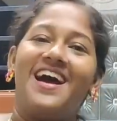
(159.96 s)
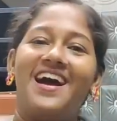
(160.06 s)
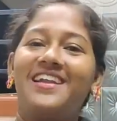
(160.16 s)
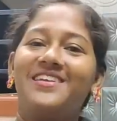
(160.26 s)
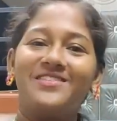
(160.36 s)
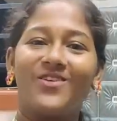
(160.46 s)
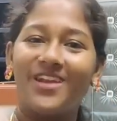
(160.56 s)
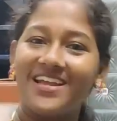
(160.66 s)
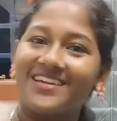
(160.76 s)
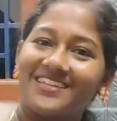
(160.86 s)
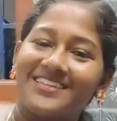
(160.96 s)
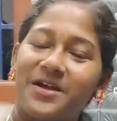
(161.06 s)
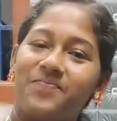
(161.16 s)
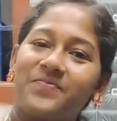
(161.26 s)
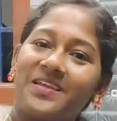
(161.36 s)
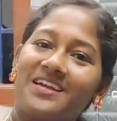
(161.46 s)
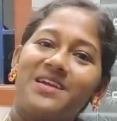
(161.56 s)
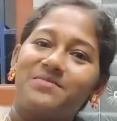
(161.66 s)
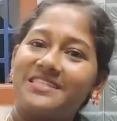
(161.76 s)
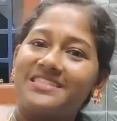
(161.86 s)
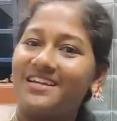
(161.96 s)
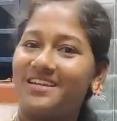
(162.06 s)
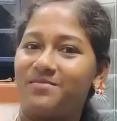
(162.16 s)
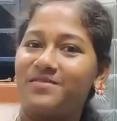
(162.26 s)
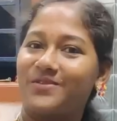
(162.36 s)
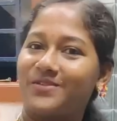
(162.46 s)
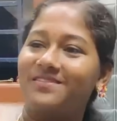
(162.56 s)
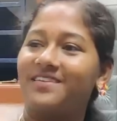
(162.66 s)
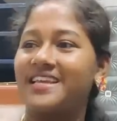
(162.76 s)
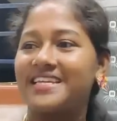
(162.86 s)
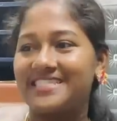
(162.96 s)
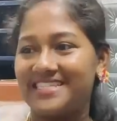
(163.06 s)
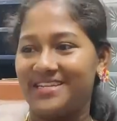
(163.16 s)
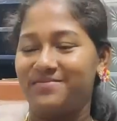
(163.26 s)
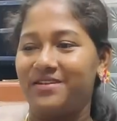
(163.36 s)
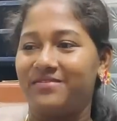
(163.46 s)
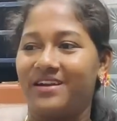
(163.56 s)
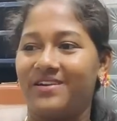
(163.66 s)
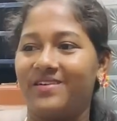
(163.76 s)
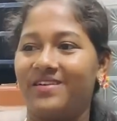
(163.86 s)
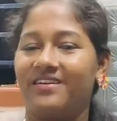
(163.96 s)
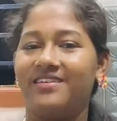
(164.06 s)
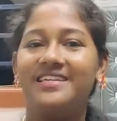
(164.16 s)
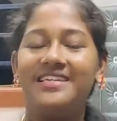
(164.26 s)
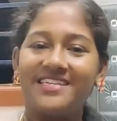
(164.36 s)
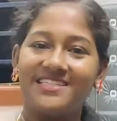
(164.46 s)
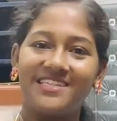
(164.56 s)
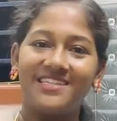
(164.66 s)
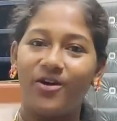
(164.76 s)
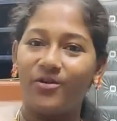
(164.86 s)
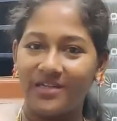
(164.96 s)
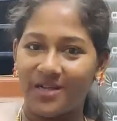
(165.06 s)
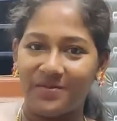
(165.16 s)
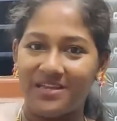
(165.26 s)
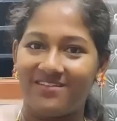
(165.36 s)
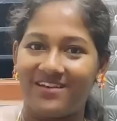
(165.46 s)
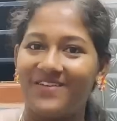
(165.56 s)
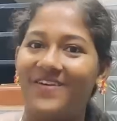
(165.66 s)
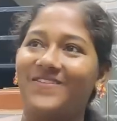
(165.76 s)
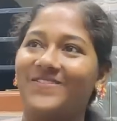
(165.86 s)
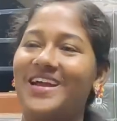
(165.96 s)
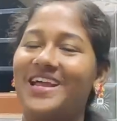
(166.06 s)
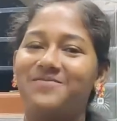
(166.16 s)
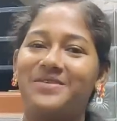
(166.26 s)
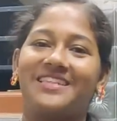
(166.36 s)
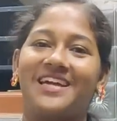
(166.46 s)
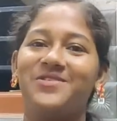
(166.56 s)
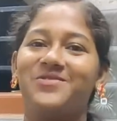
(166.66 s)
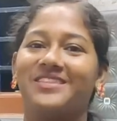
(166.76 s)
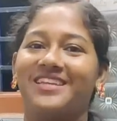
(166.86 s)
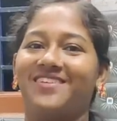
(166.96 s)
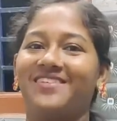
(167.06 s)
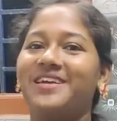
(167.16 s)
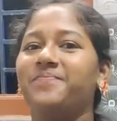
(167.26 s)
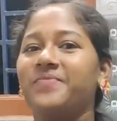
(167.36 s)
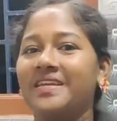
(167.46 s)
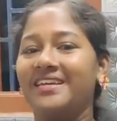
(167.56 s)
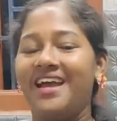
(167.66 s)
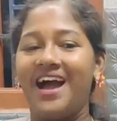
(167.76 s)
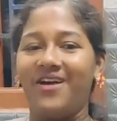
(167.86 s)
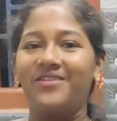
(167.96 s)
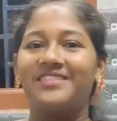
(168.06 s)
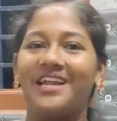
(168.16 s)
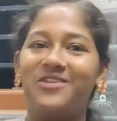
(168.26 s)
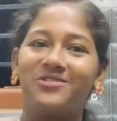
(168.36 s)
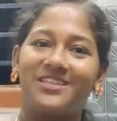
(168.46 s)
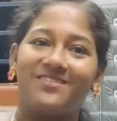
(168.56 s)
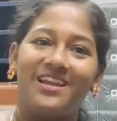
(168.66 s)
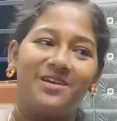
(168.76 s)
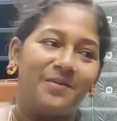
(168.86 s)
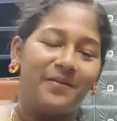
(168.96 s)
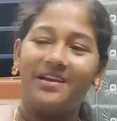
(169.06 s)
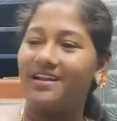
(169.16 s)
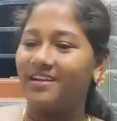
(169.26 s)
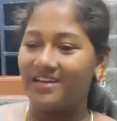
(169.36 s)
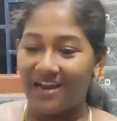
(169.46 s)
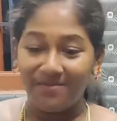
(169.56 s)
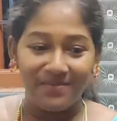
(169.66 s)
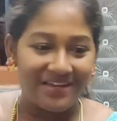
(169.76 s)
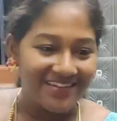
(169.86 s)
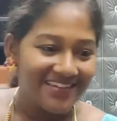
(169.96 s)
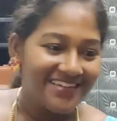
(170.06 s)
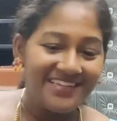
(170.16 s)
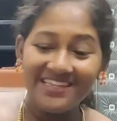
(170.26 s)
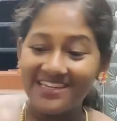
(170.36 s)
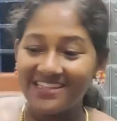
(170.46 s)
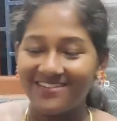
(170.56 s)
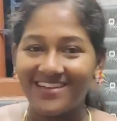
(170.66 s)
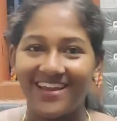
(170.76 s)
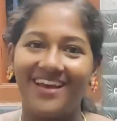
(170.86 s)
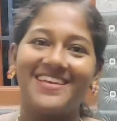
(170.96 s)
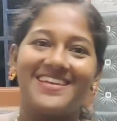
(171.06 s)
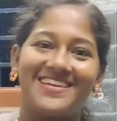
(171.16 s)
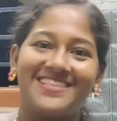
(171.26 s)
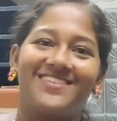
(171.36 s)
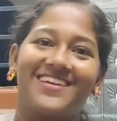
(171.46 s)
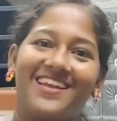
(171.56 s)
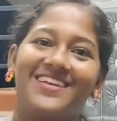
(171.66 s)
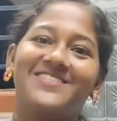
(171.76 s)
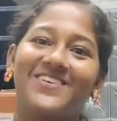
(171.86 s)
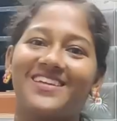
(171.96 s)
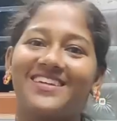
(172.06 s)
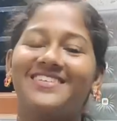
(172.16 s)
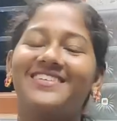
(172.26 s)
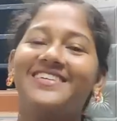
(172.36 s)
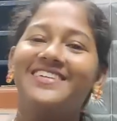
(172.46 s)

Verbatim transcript: நானே சொல்லிக்கிட்டு இருந்தேன் ஏ மச்சான் நம்ம சொந்த வீட்டில் கிச்சன் இப்படி வரணும் கிச்சன் கவுண்டர் டாப் இங்கே வரணும் மேலே போய் தண்ணி ஊற்றுனாவே அவர் தண்ணி ஊற்றுற வேலையை பாரு நான் அழைப்பேன் இங்கே எதை வைக்கலாம் இங்கே எதை வைக்கலான்னு சொல்லிட்டு